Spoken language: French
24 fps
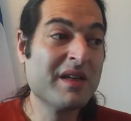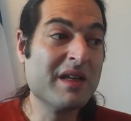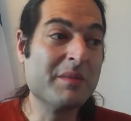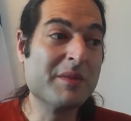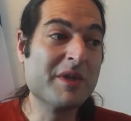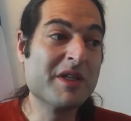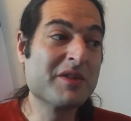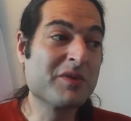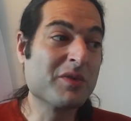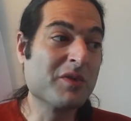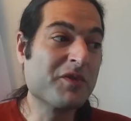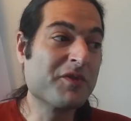eh
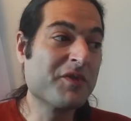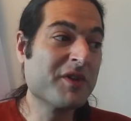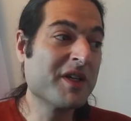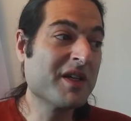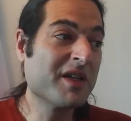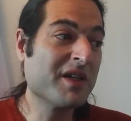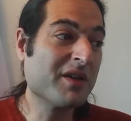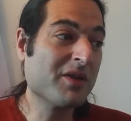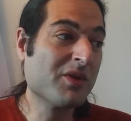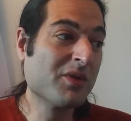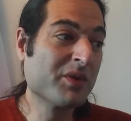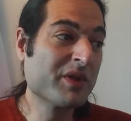ils ont fait
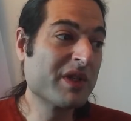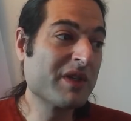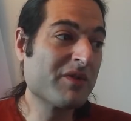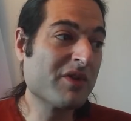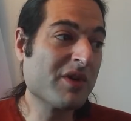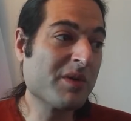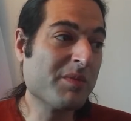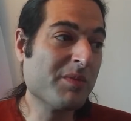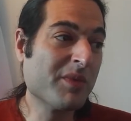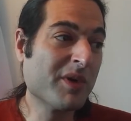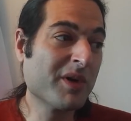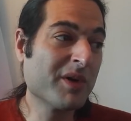un long
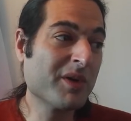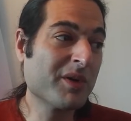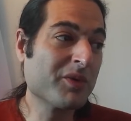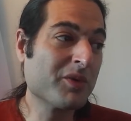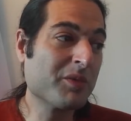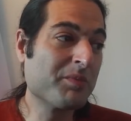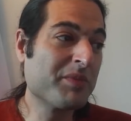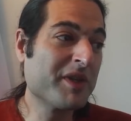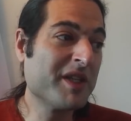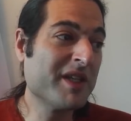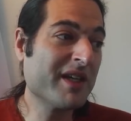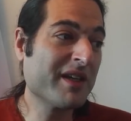développement
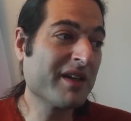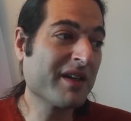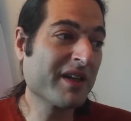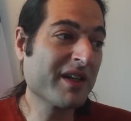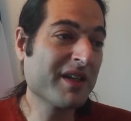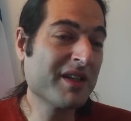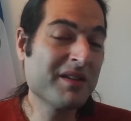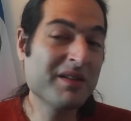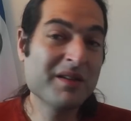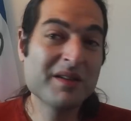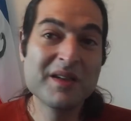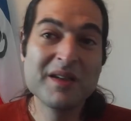de
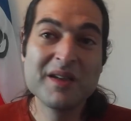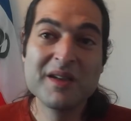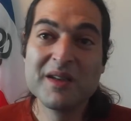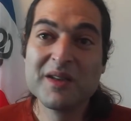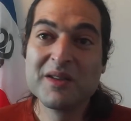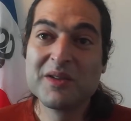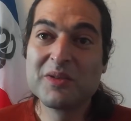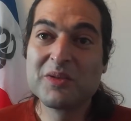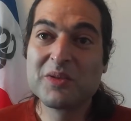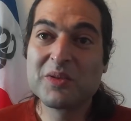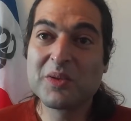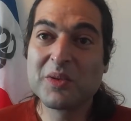pinaillerie
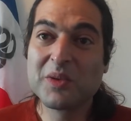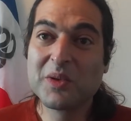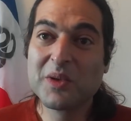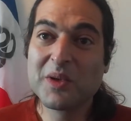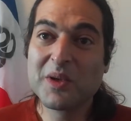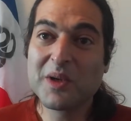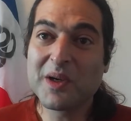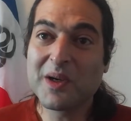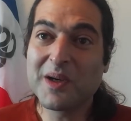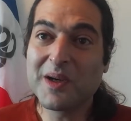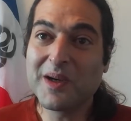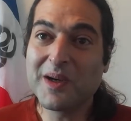
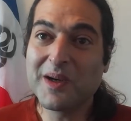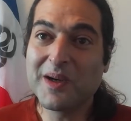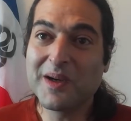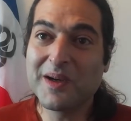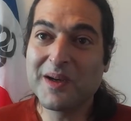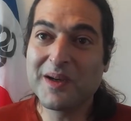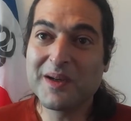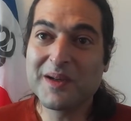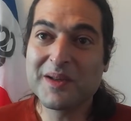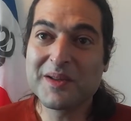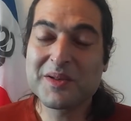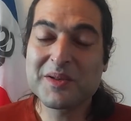sur
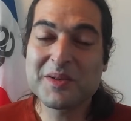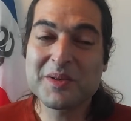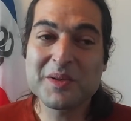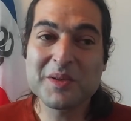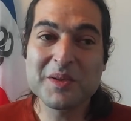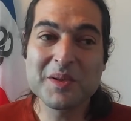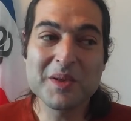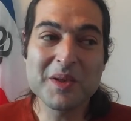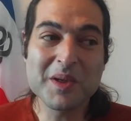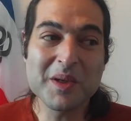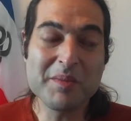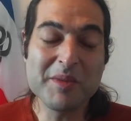euh,
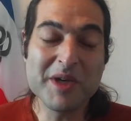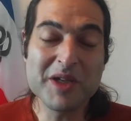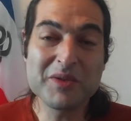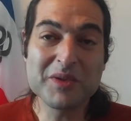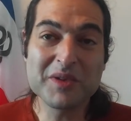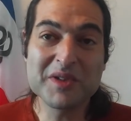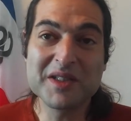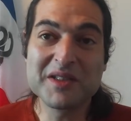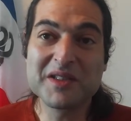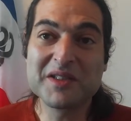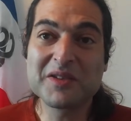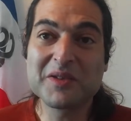sur bah,
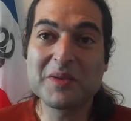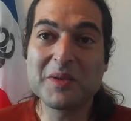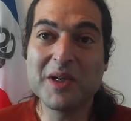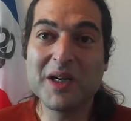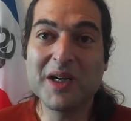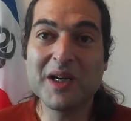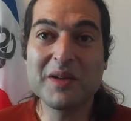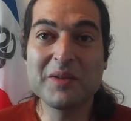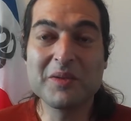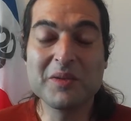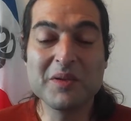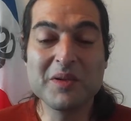sur cette
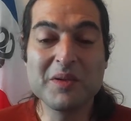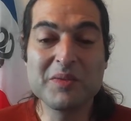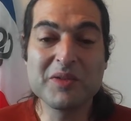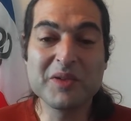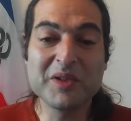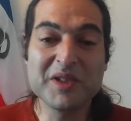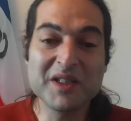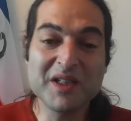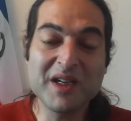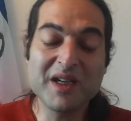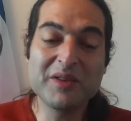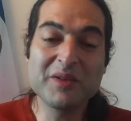histoire de
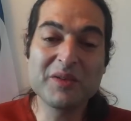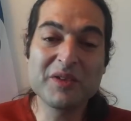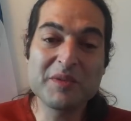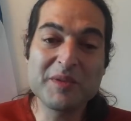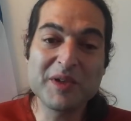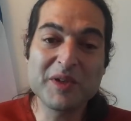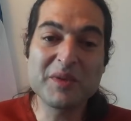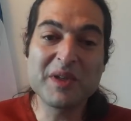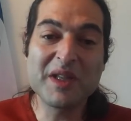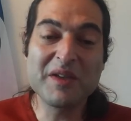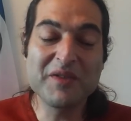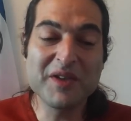pour dire ah non
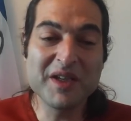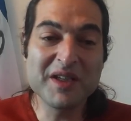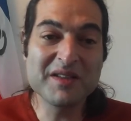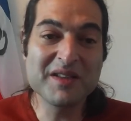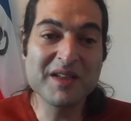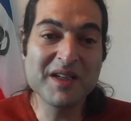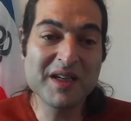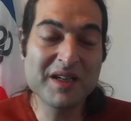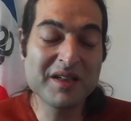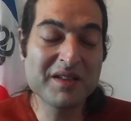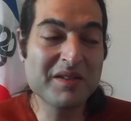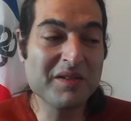c'est pas tout à fait
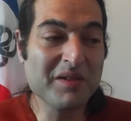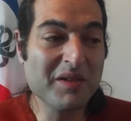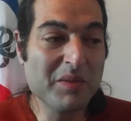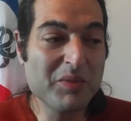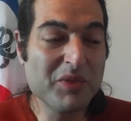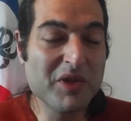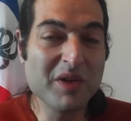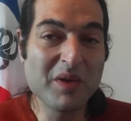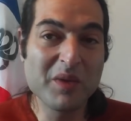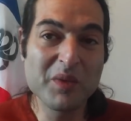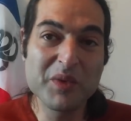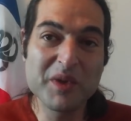exact et
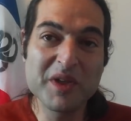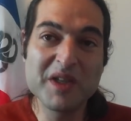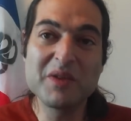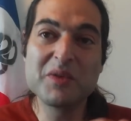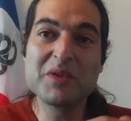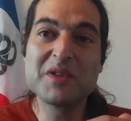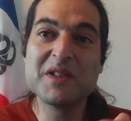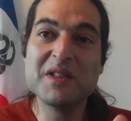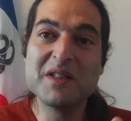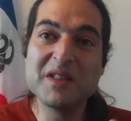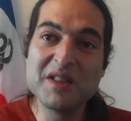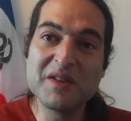puis il y a
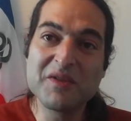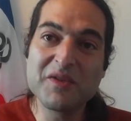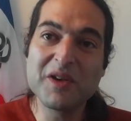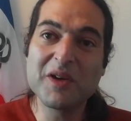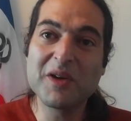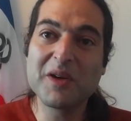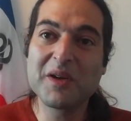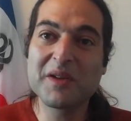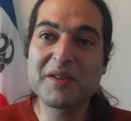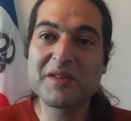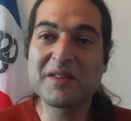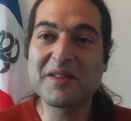aussi des
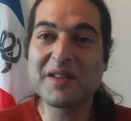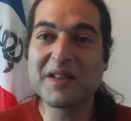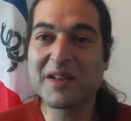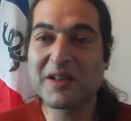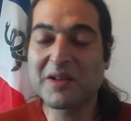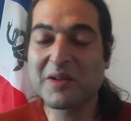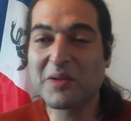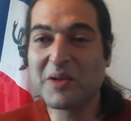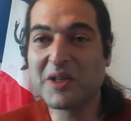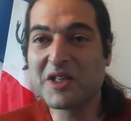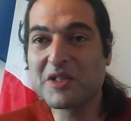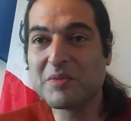différences
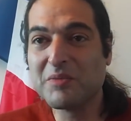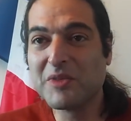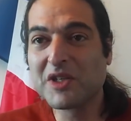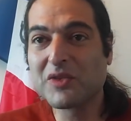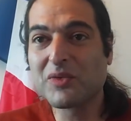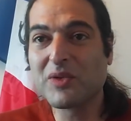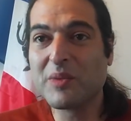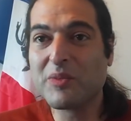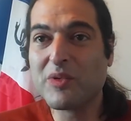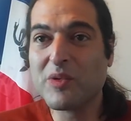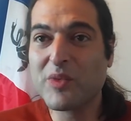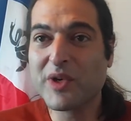c'est-à-dire que les SMIC
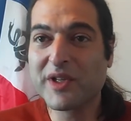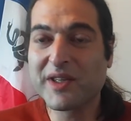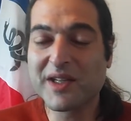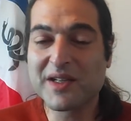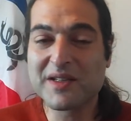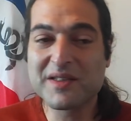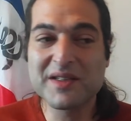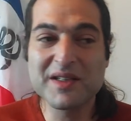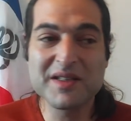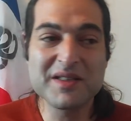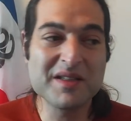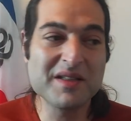sont un peu moins
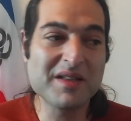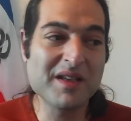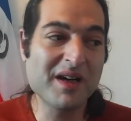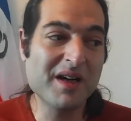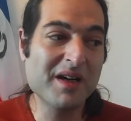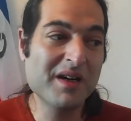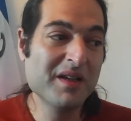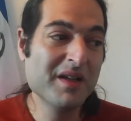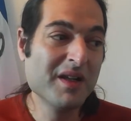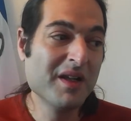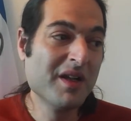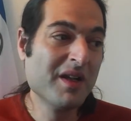taxés
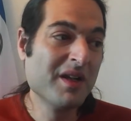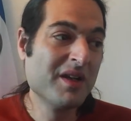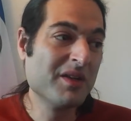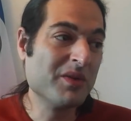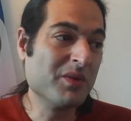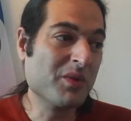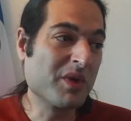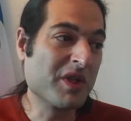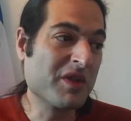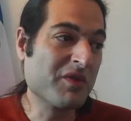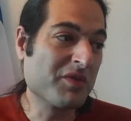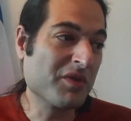etc
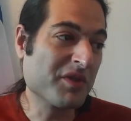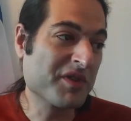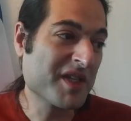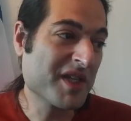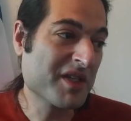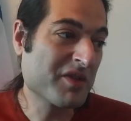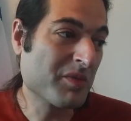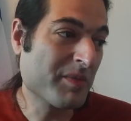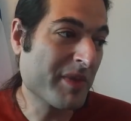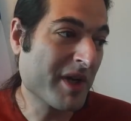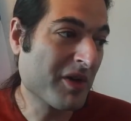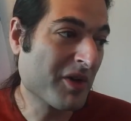donc ils font
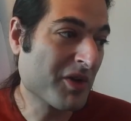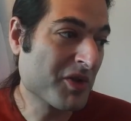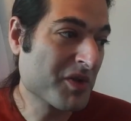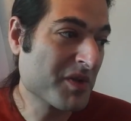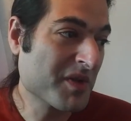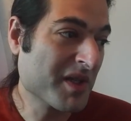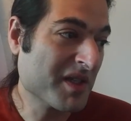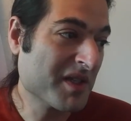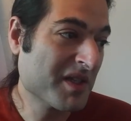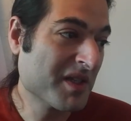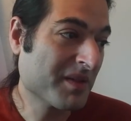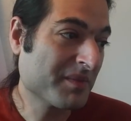ça ils n'ont pas grand
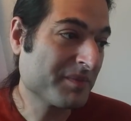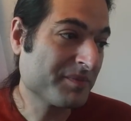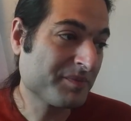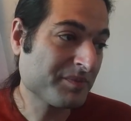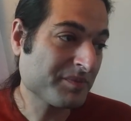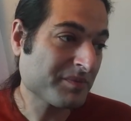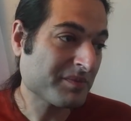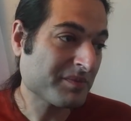chose à dire